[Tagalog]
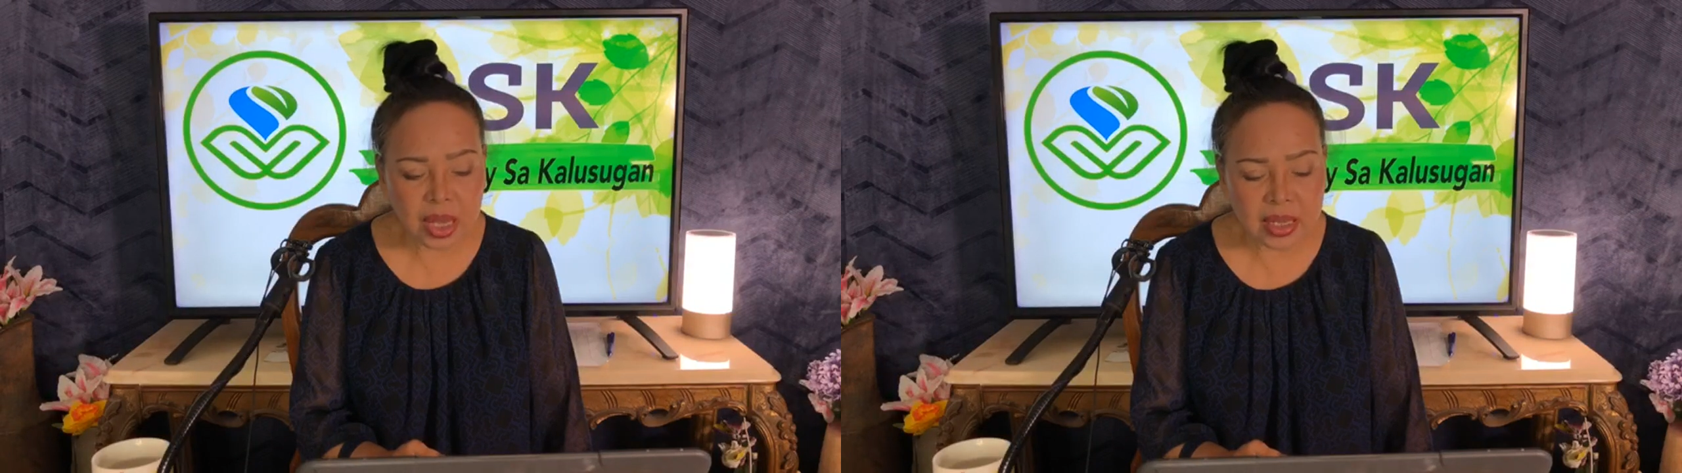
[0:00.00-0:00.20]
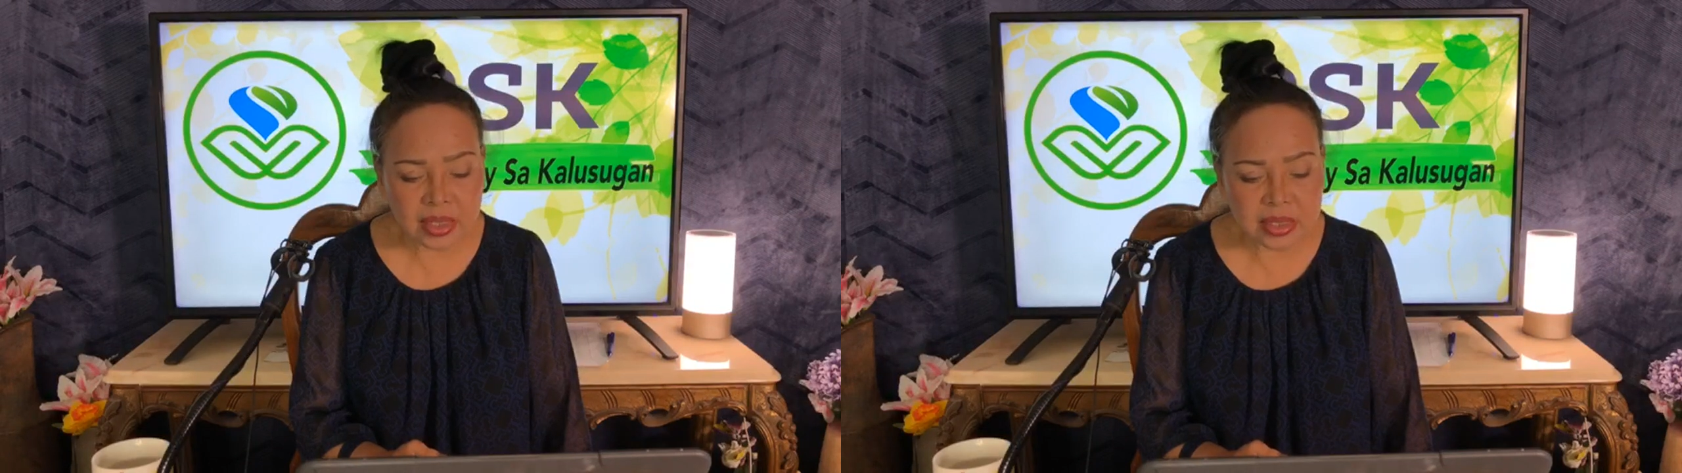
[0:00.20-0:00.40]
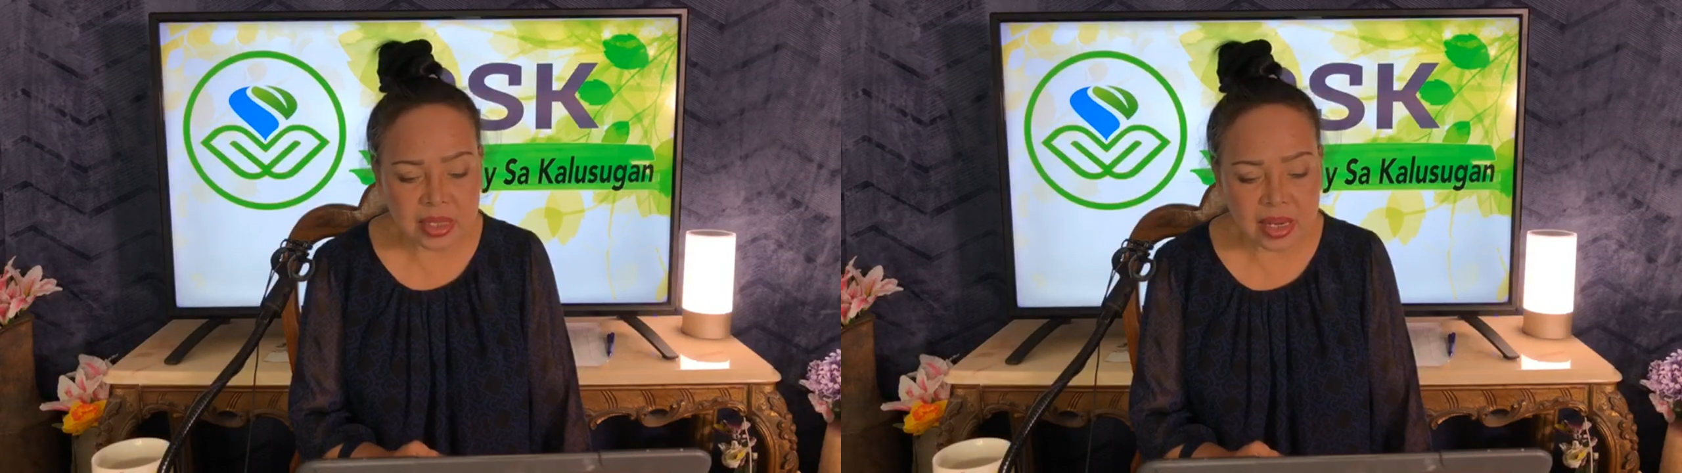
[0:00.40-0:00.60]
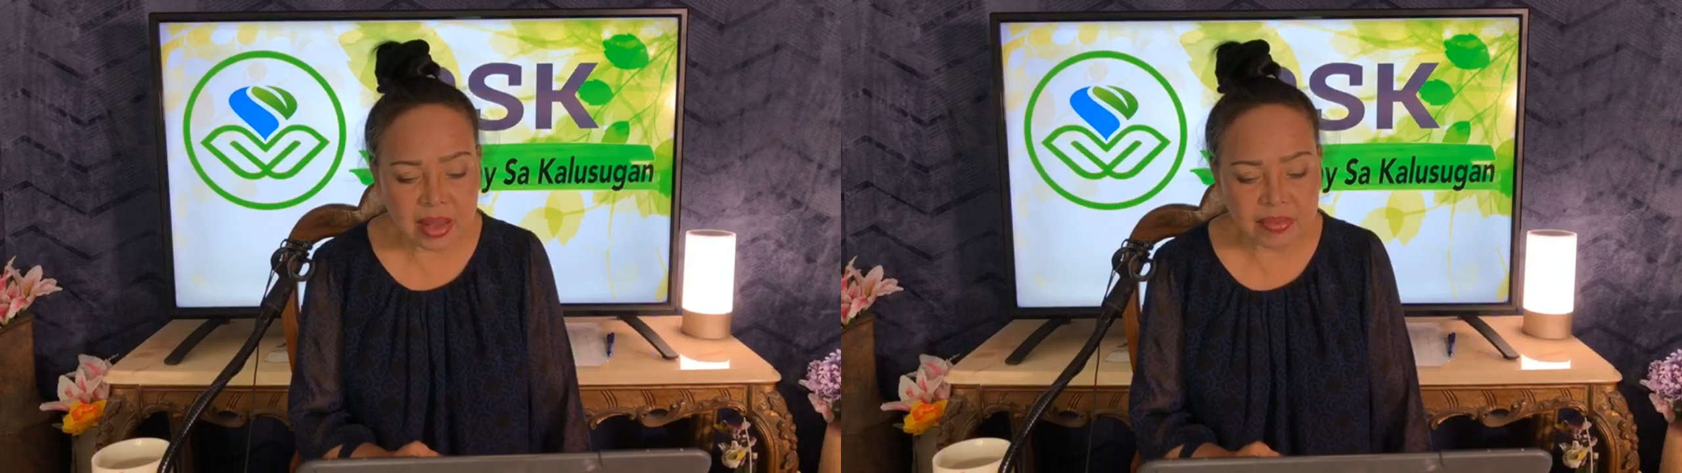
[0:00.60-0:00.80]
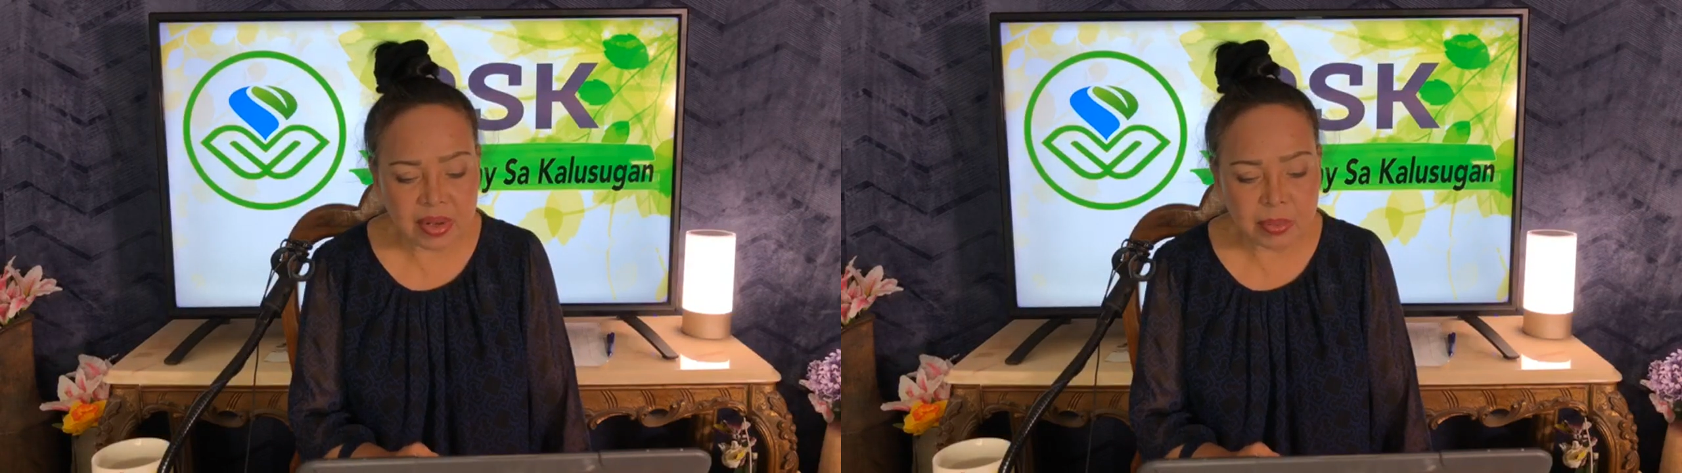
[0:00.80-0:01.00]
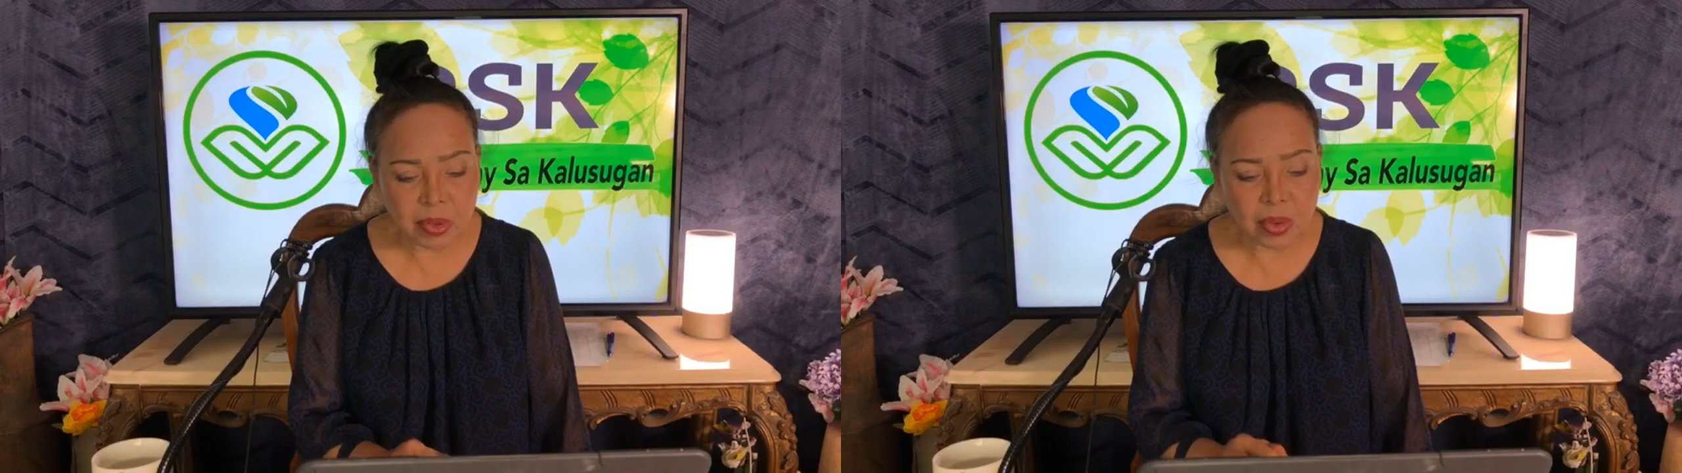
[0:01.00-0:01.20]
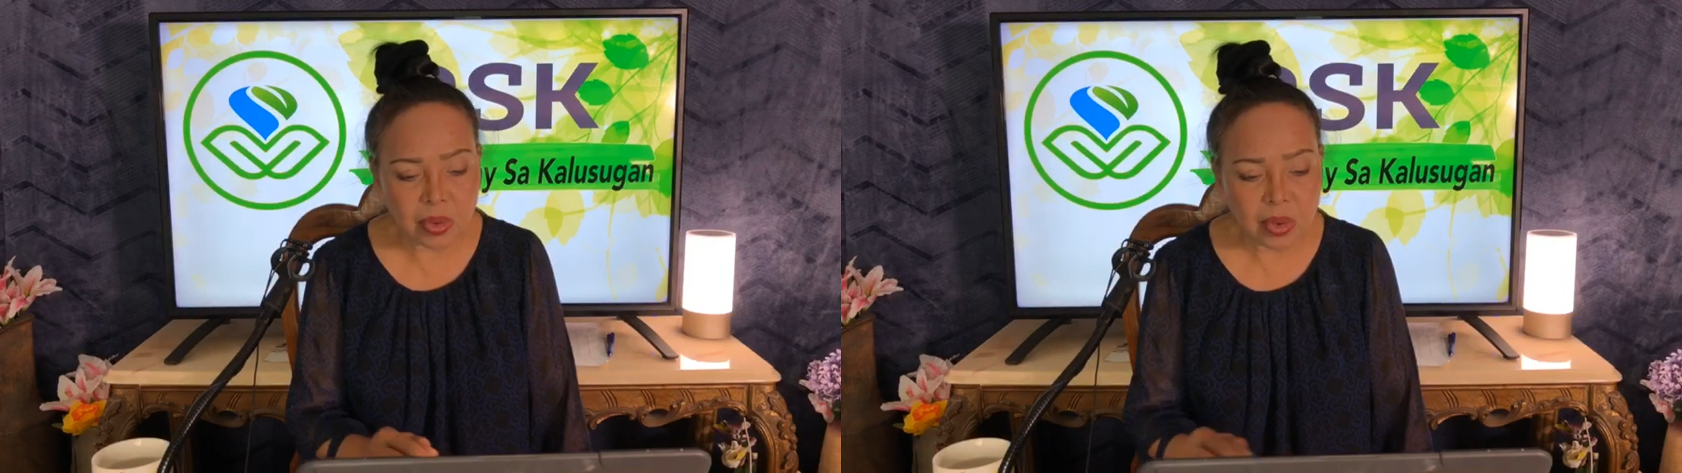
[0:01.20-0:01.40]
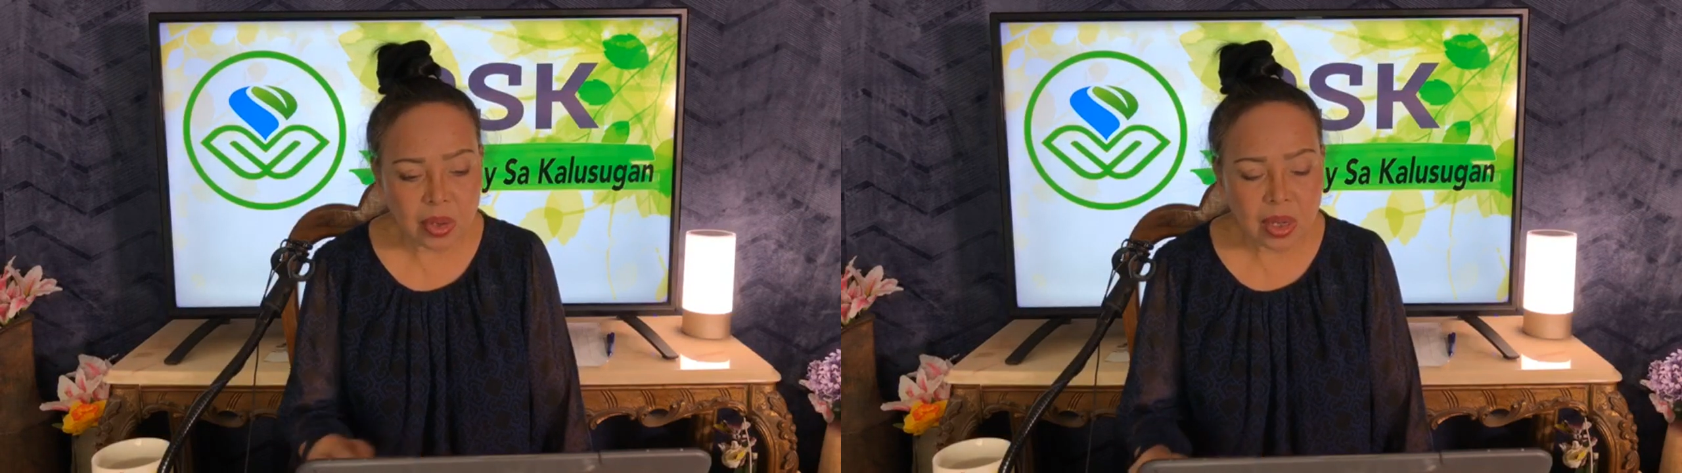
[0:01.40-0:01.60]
energy level mo